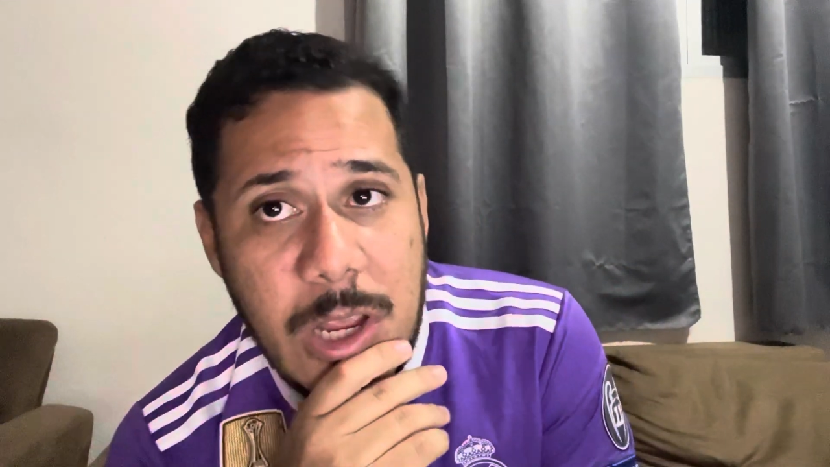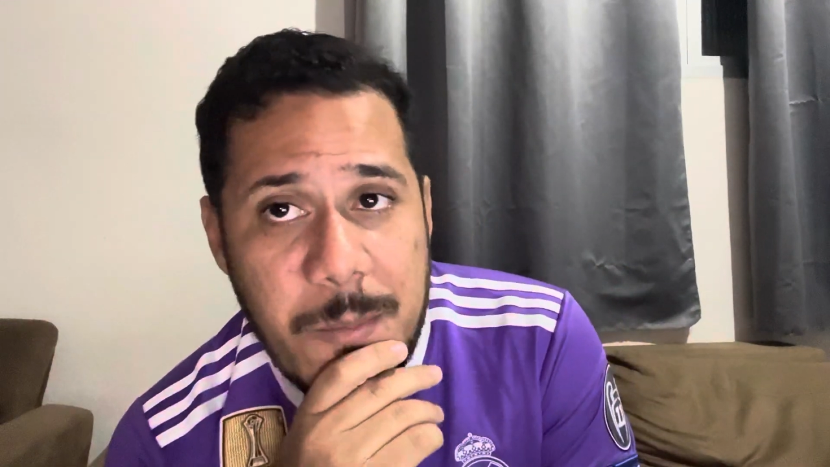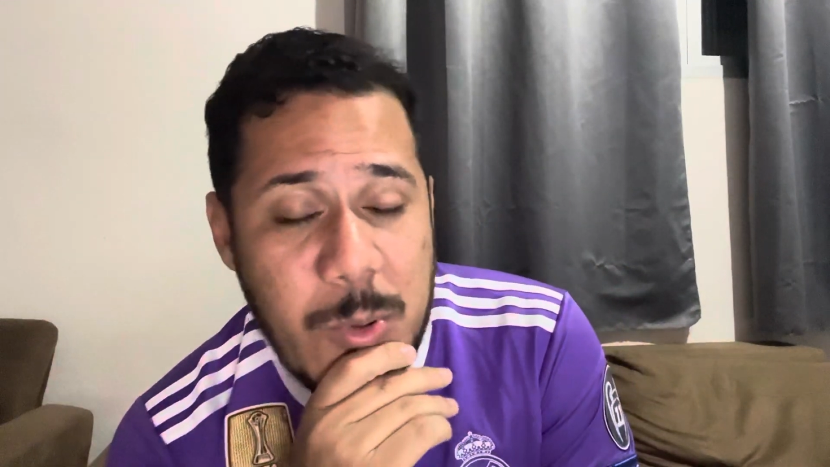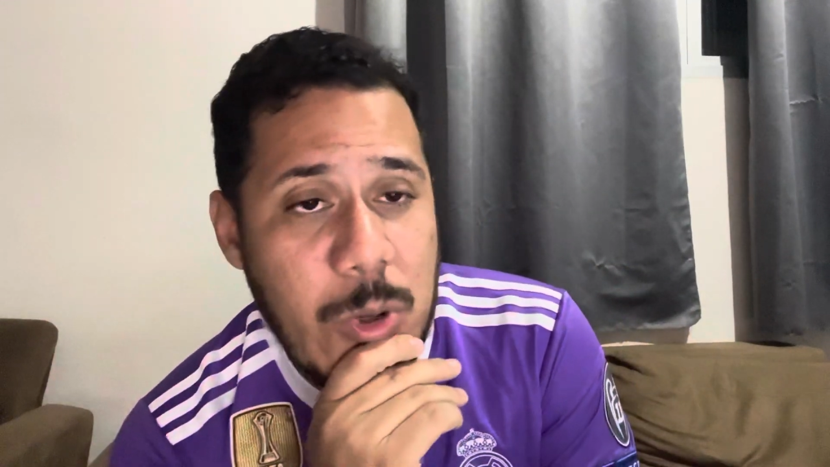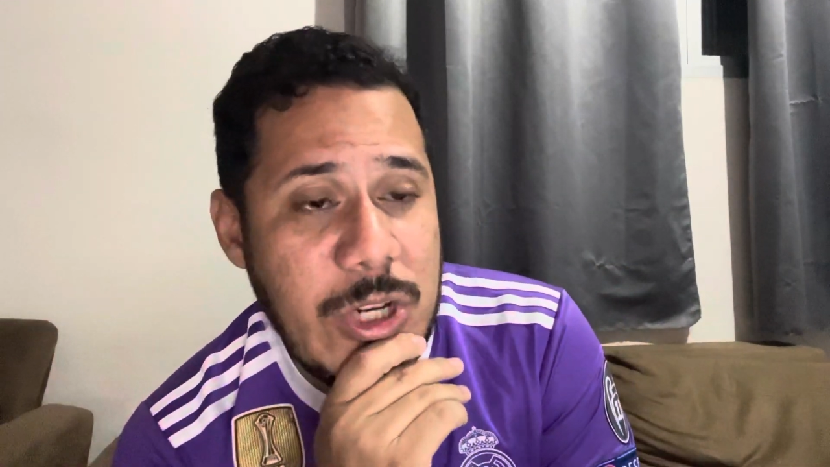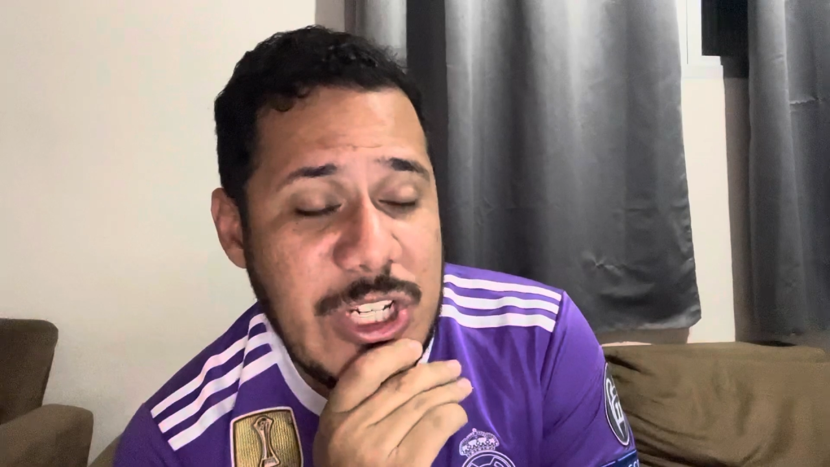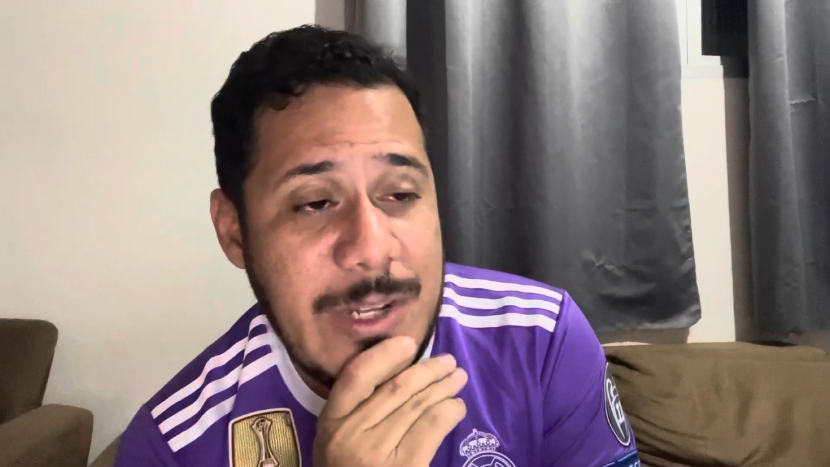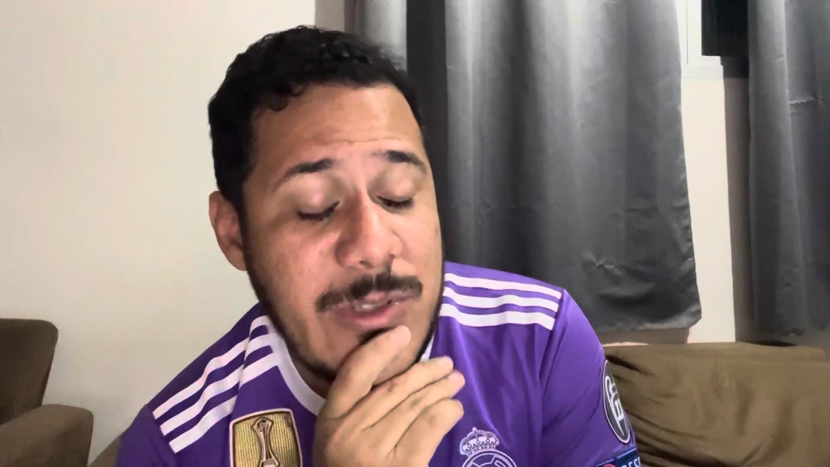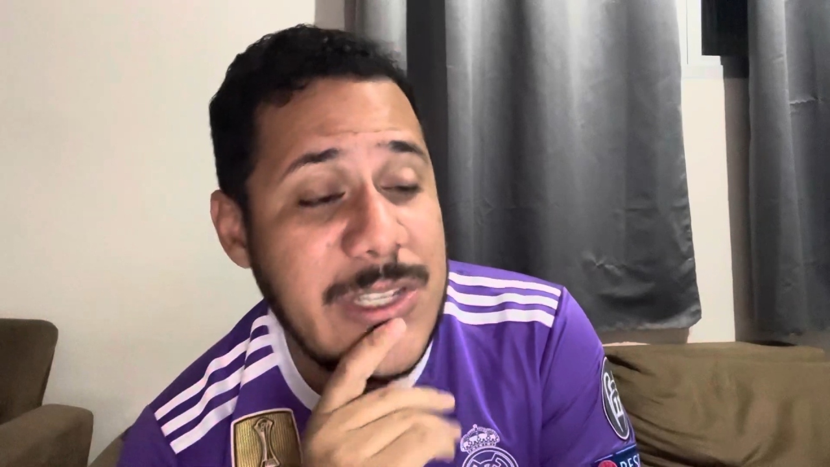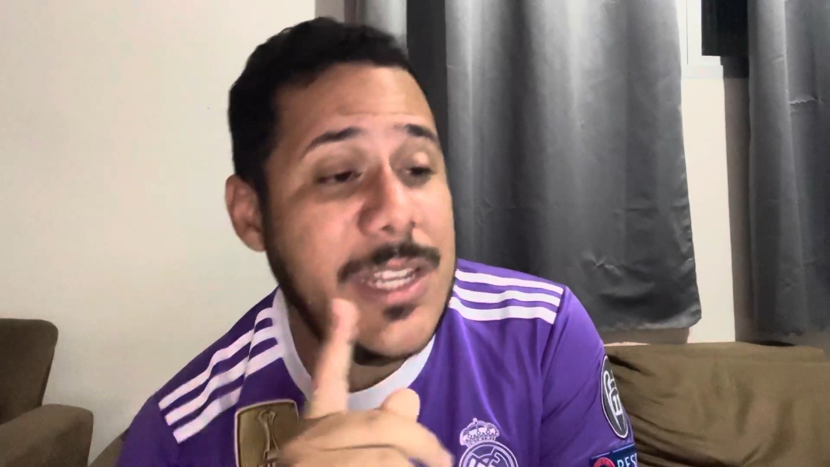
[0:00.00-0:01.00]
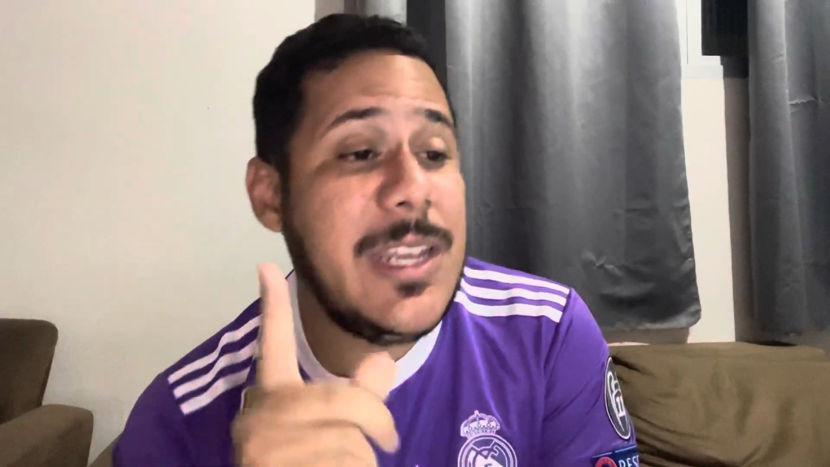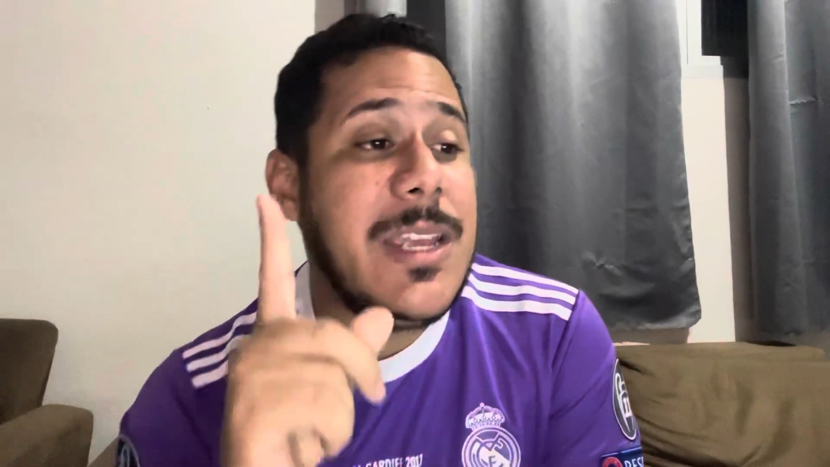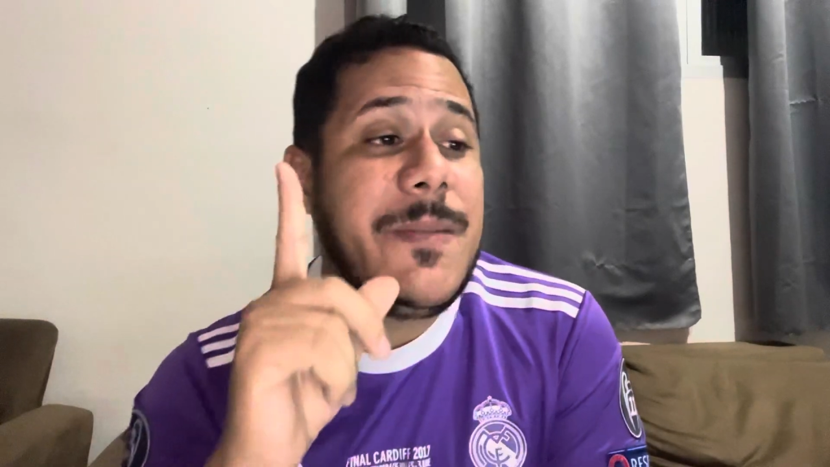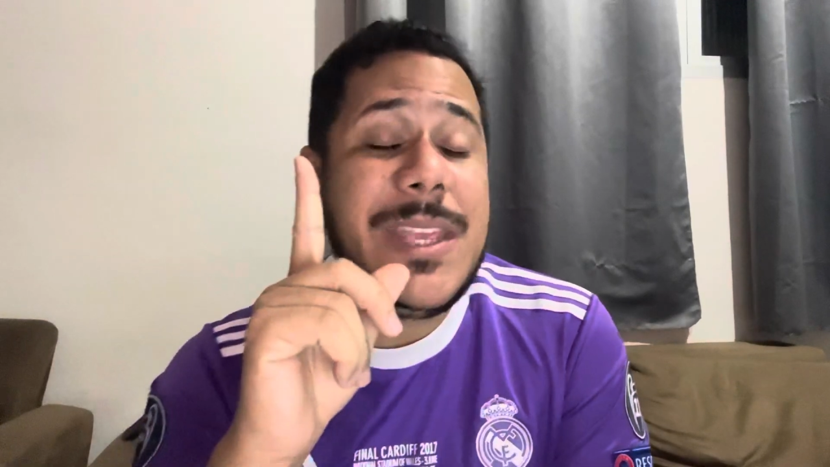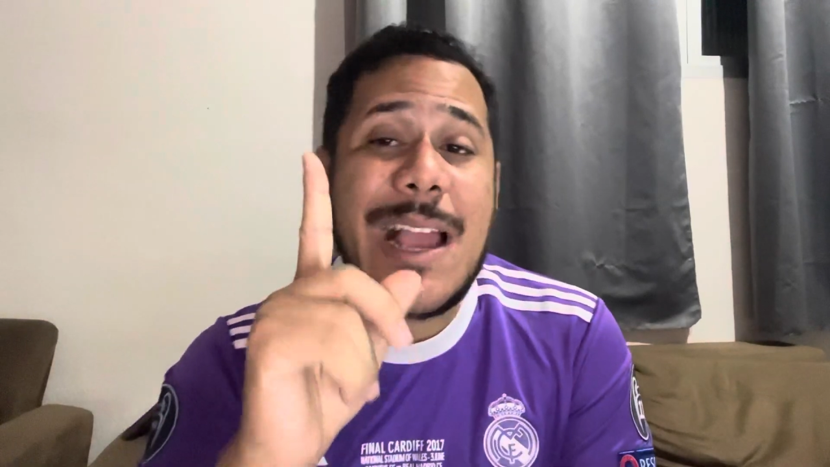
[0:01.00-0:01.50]
para o Rogério Senna.
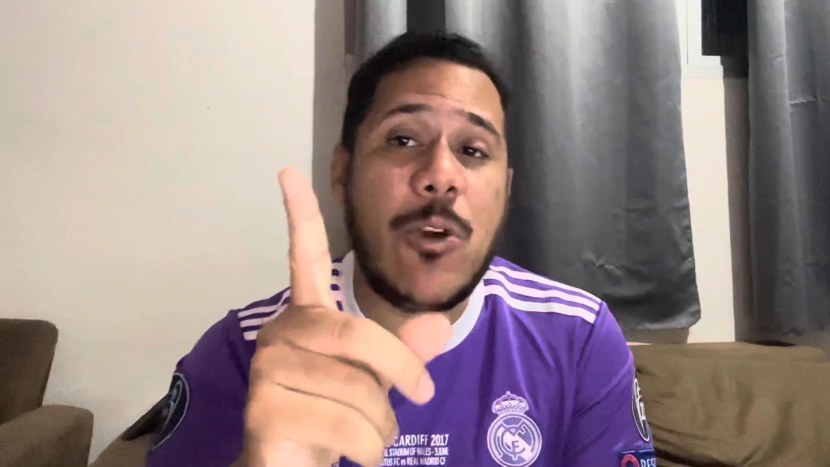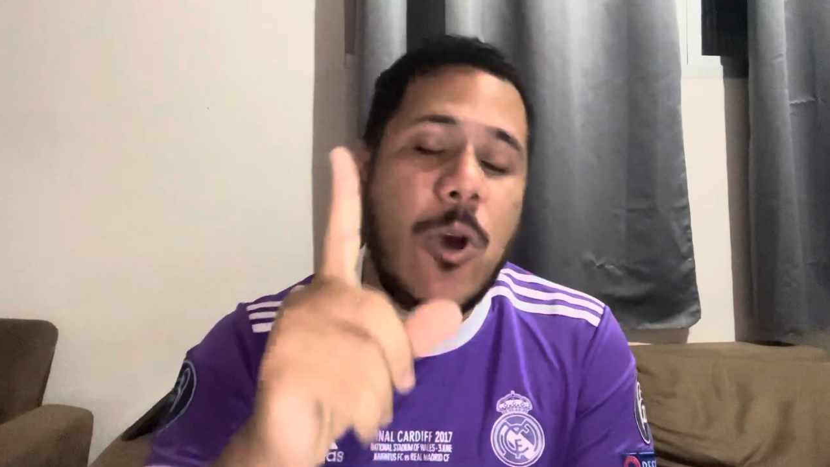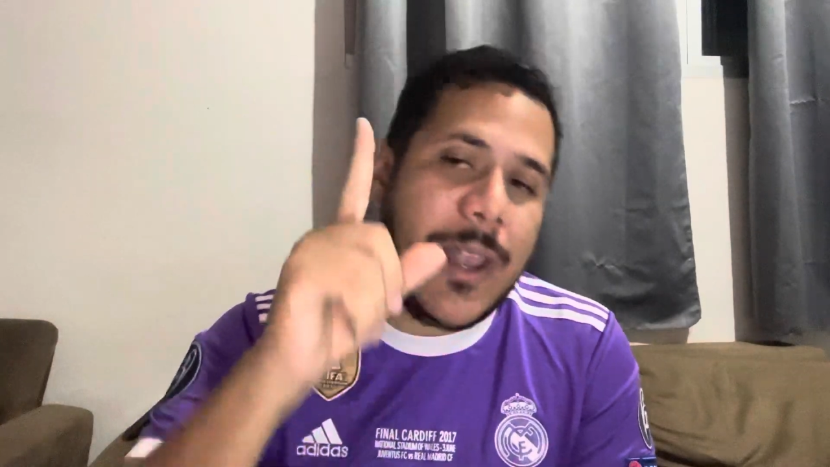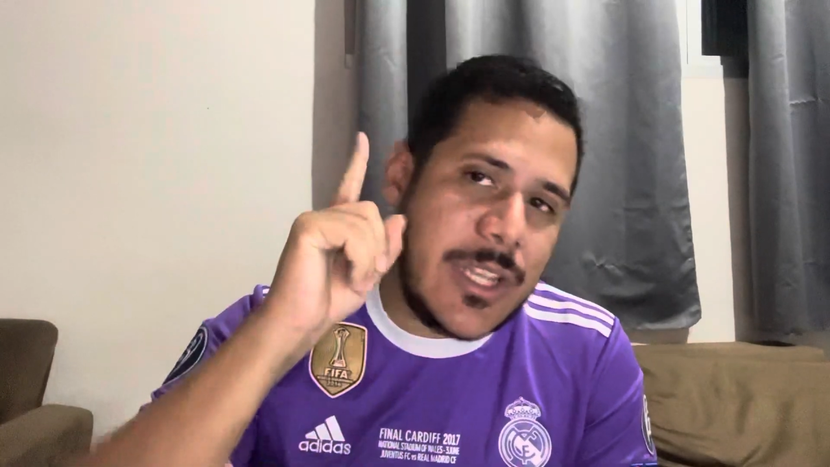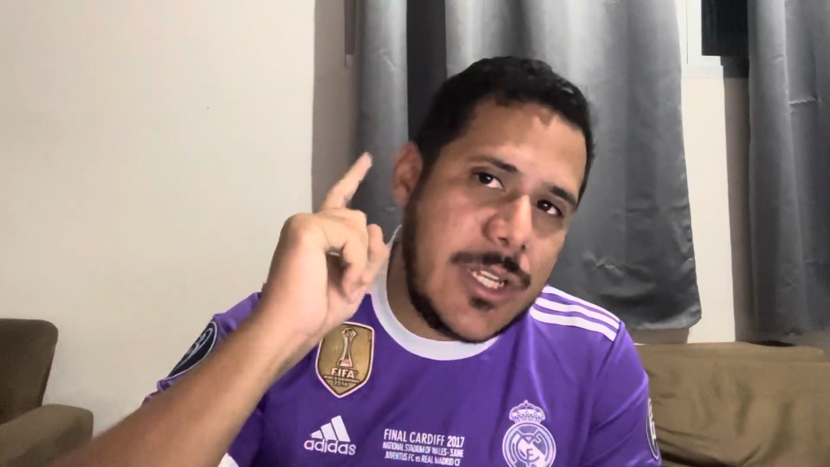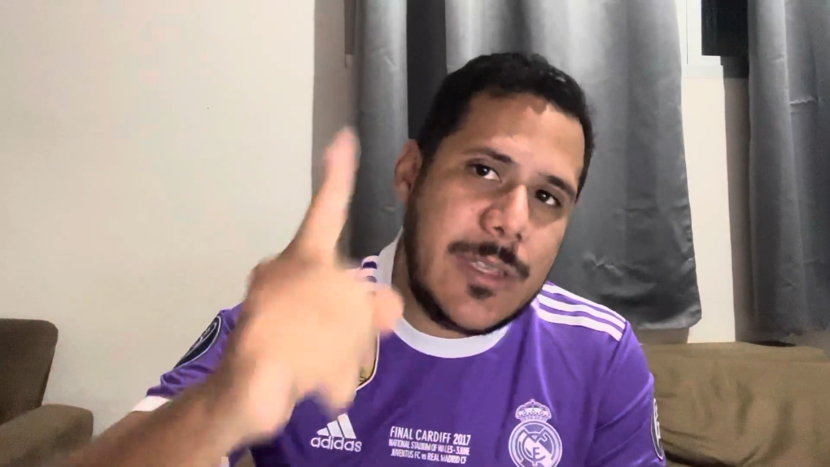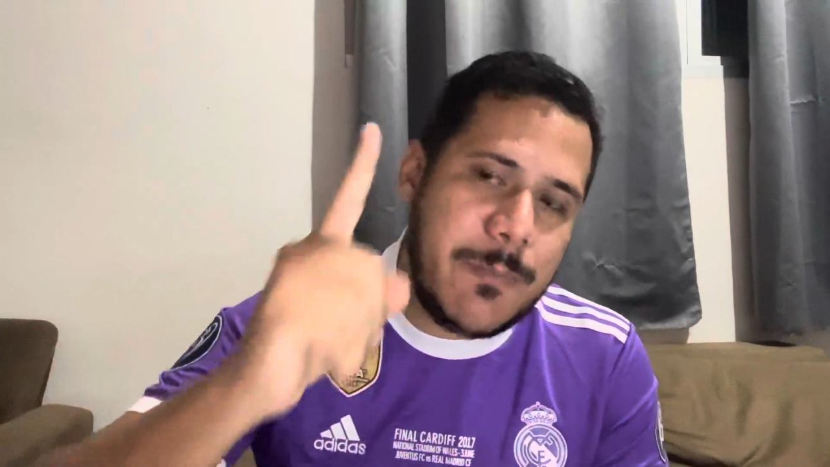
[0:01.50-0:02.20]
E agora a gente